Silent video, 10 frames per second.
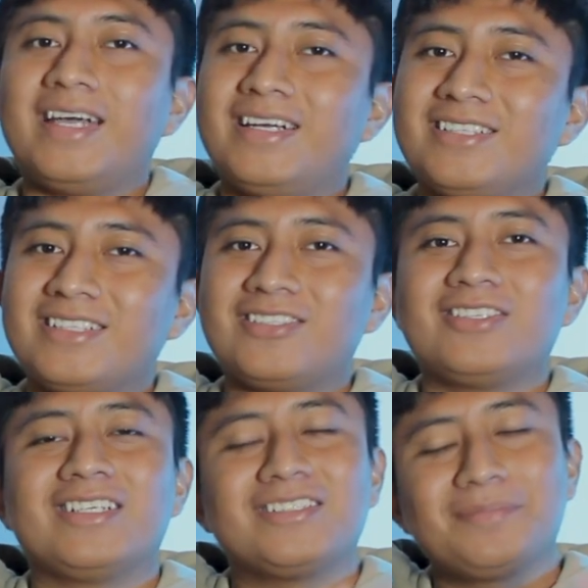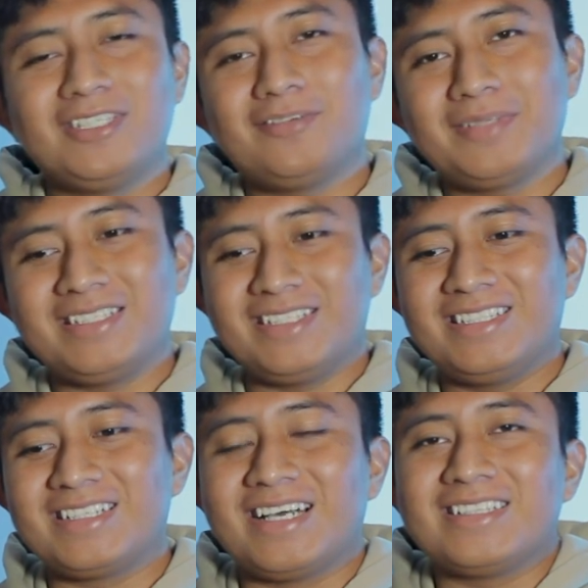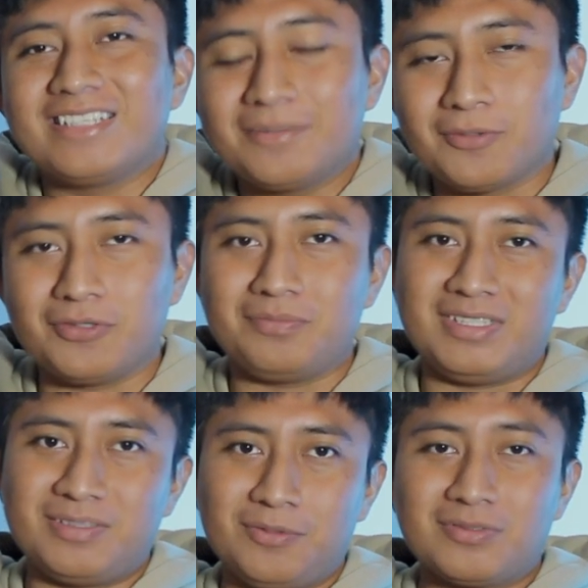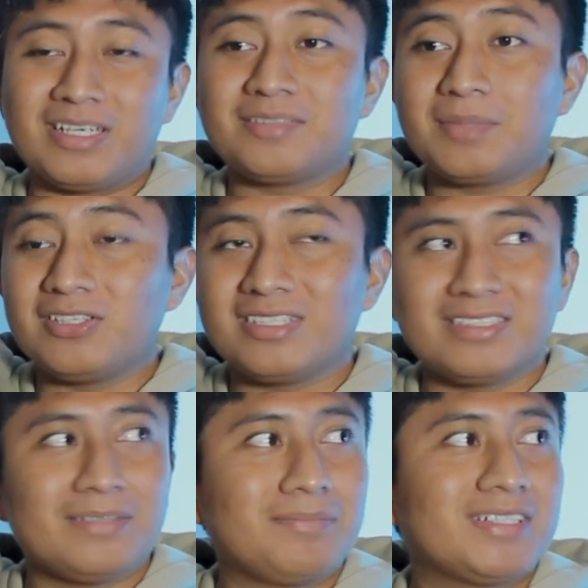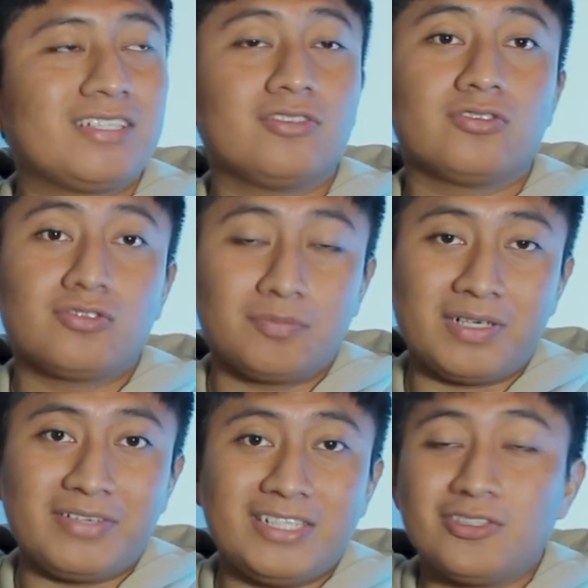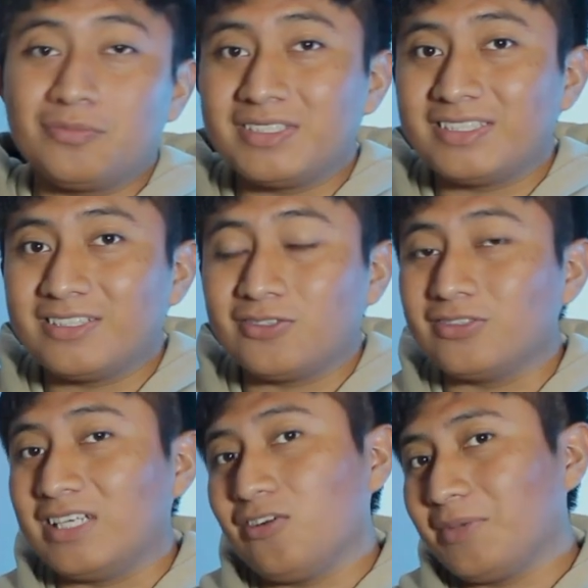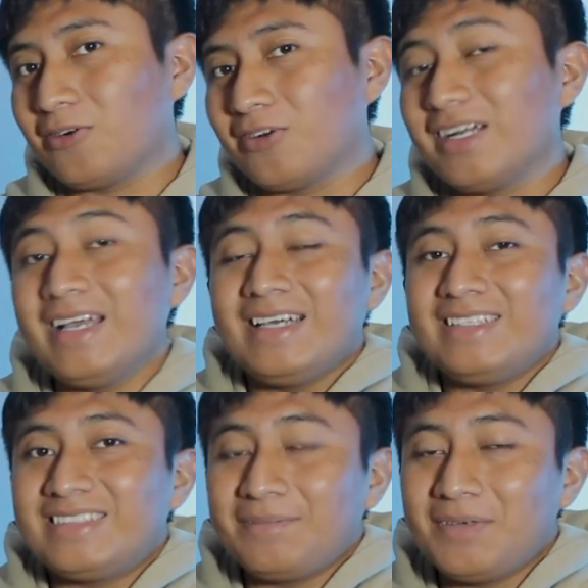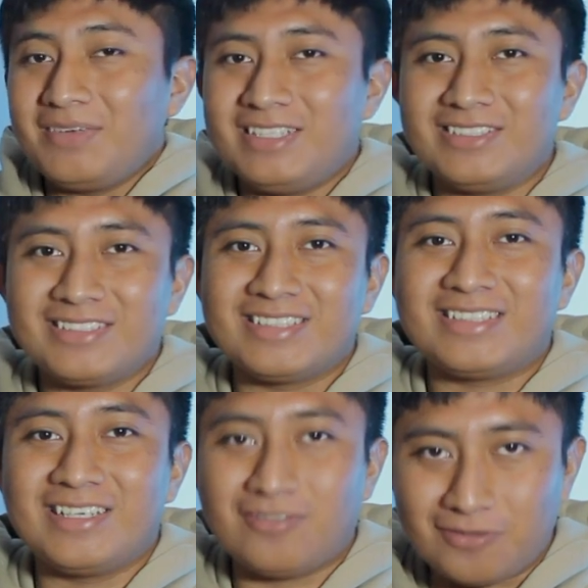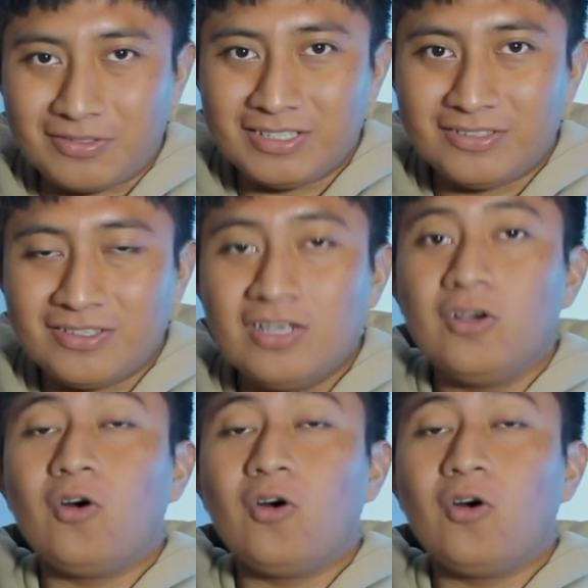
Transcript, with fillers: Queridos androides, mi nombre es Yeril Khan de Boy Meets Books. Espero se lo estén pasando súper bien, yo me siento de lo mejor y sean bienvenidos a este nuevo video.